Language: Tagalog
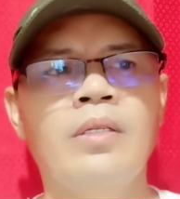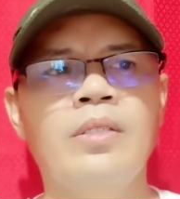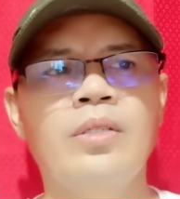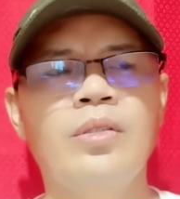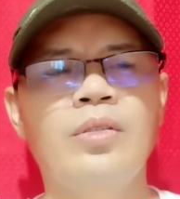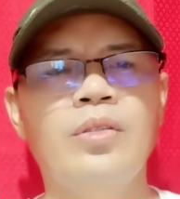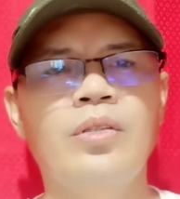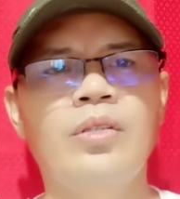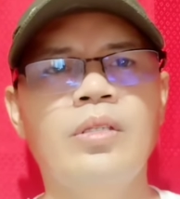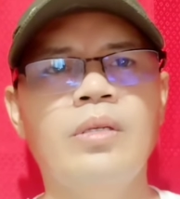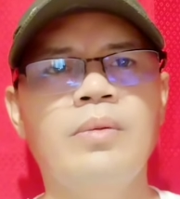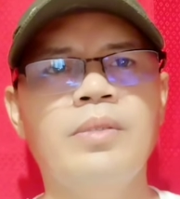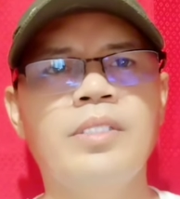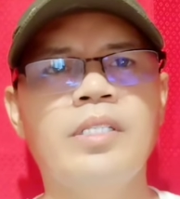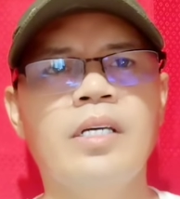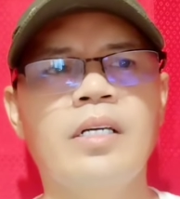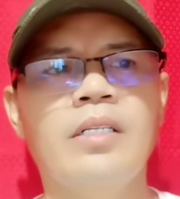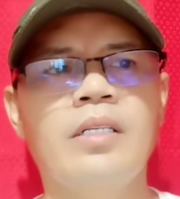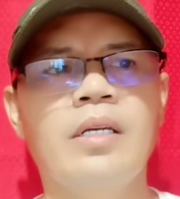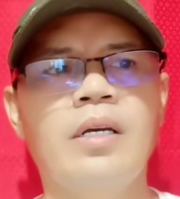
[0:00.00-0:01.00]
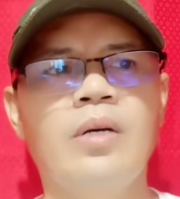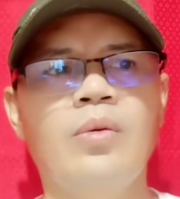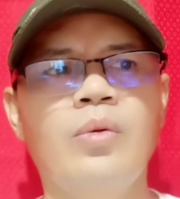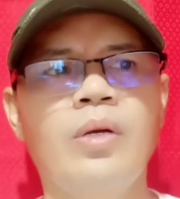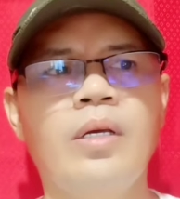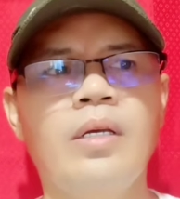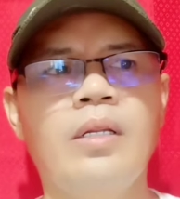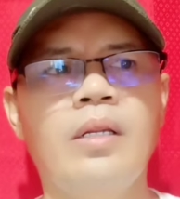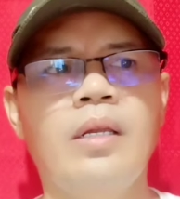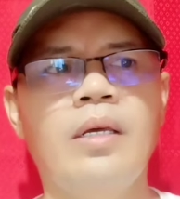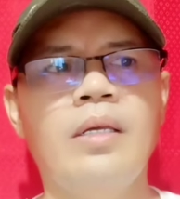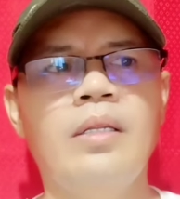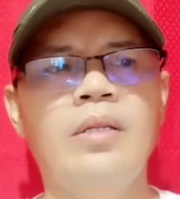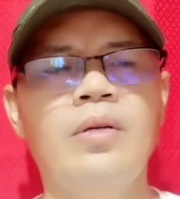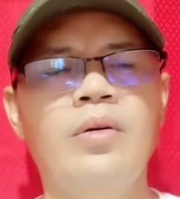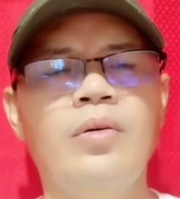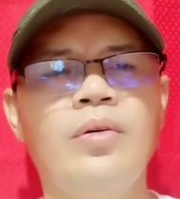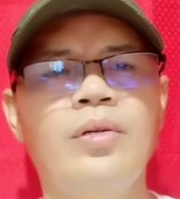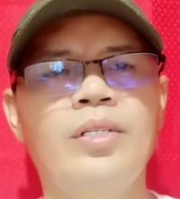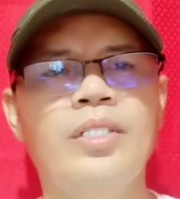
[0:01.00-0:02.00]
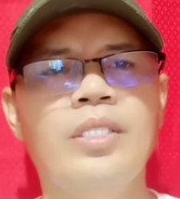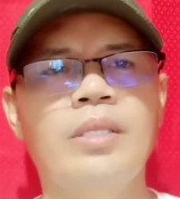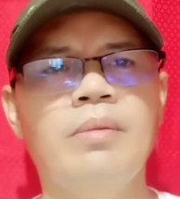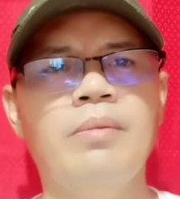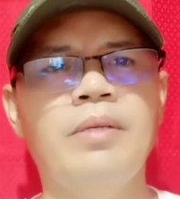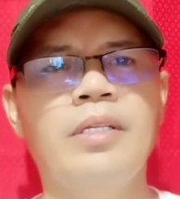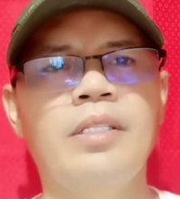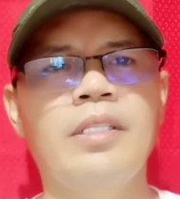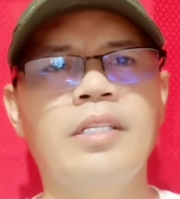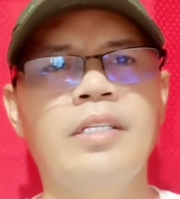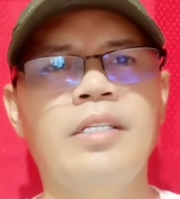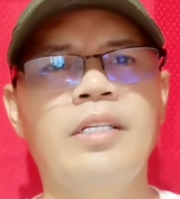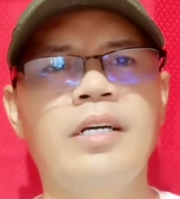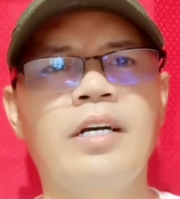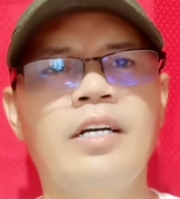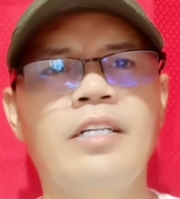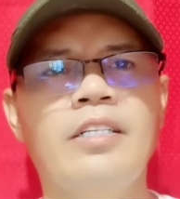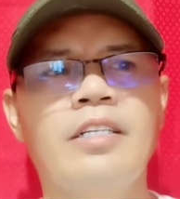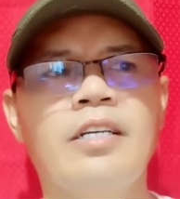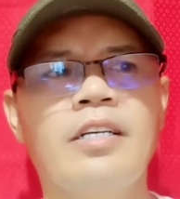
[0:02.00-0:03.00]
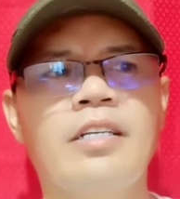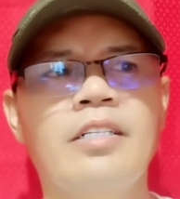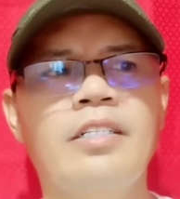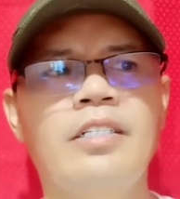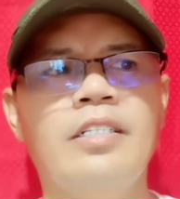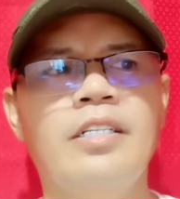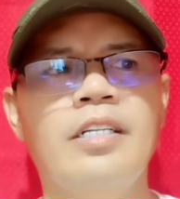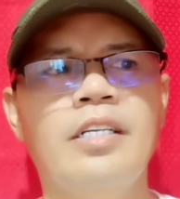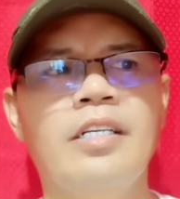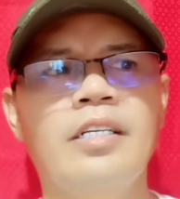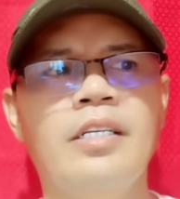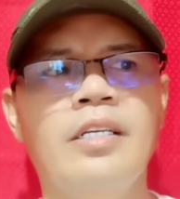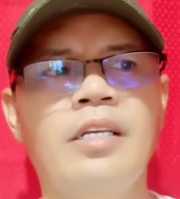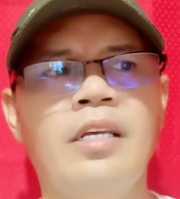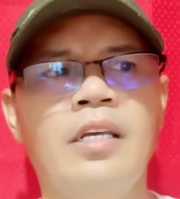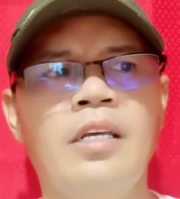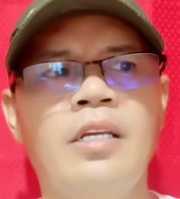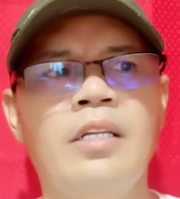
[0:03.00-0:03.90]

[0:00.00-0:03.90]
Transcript: So doon naman sa kanyang weekly, low estimated ng kanyang earning,